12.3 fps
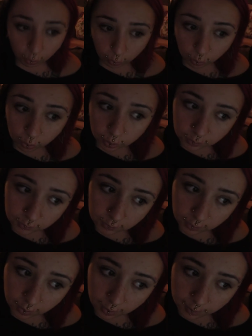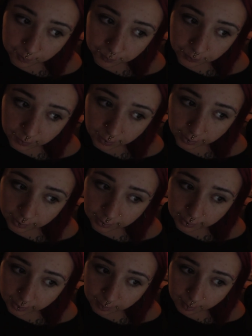Und ähm,
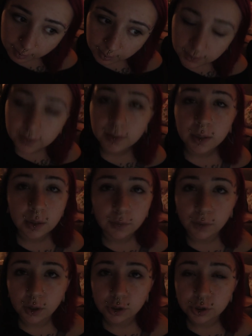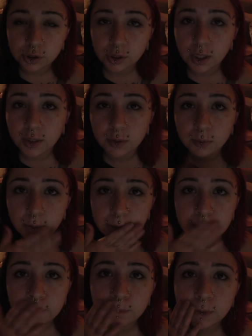generell beim Gesicht waschen. Also
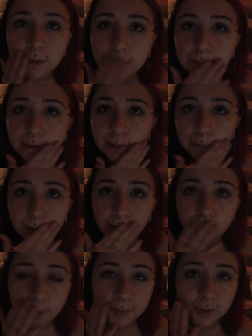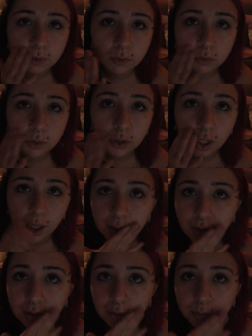mit diesen Piercings habe ich absolut
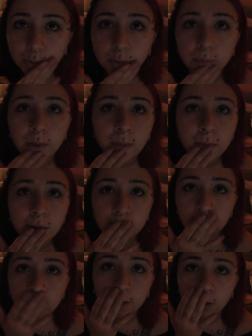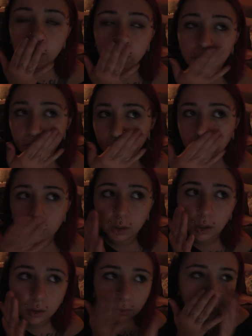keine Probleme. Da kann ich ja drüber
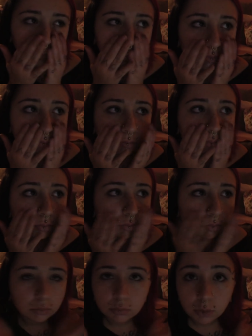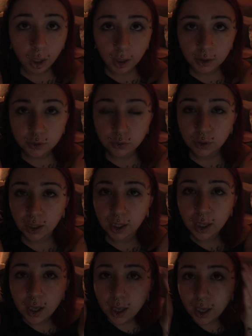gehen alles
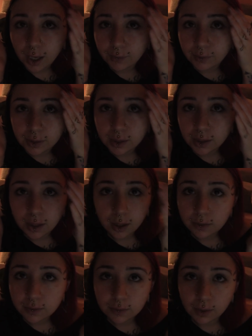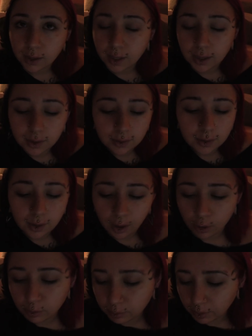okay. Aber hier kannst du halt echt
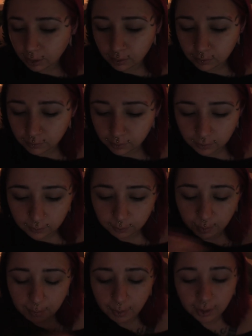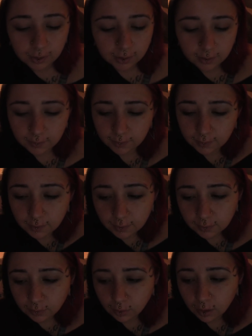nicht Augenbraue. Bei manchen ist es
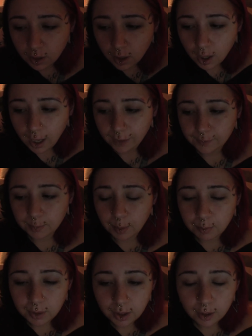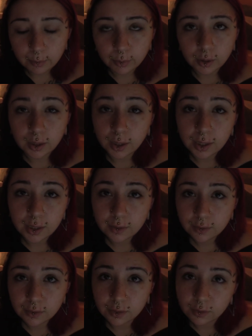nicht so, aber bei mir, wo ich ja eh
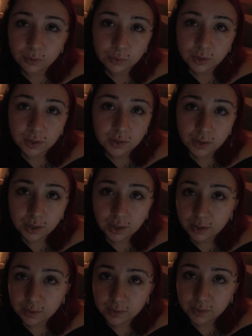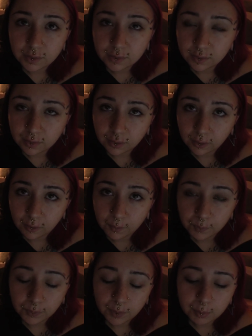dazu tendiere, dass diese
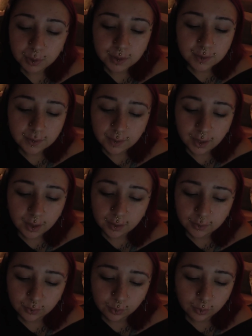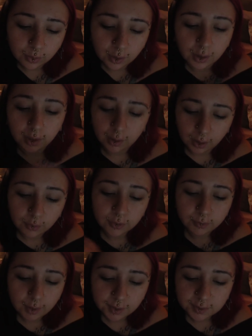Piercings eher so
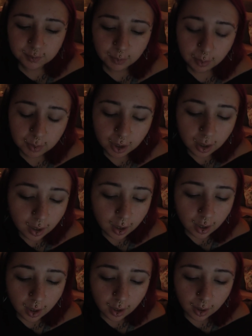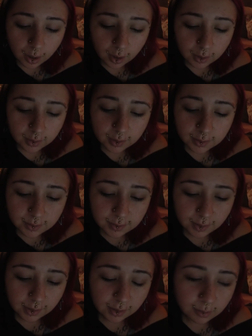rauswachsen bei mir, ist
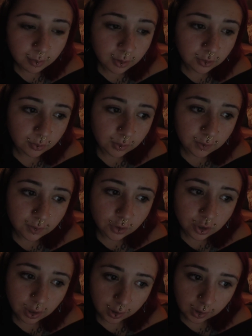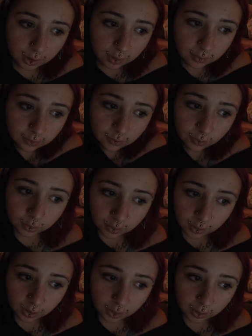es halt immer so, die sind ständig
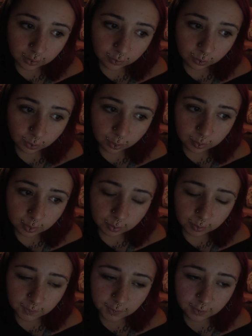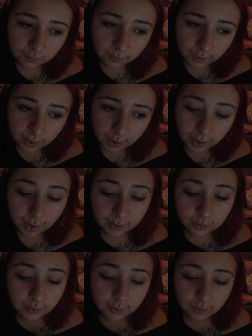entzündet, tun immer ein bisschen weh.
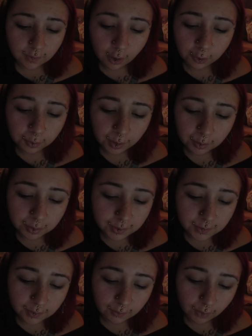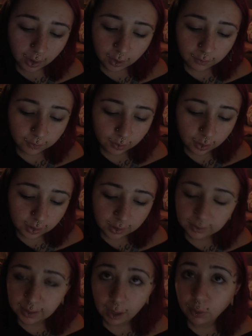Also dieses Augenbrauenpiercing war ja
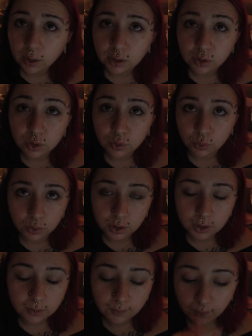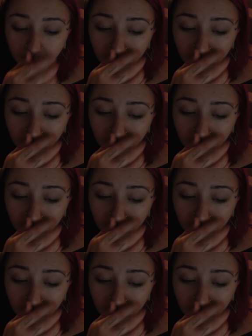wirklich dauerentzündet.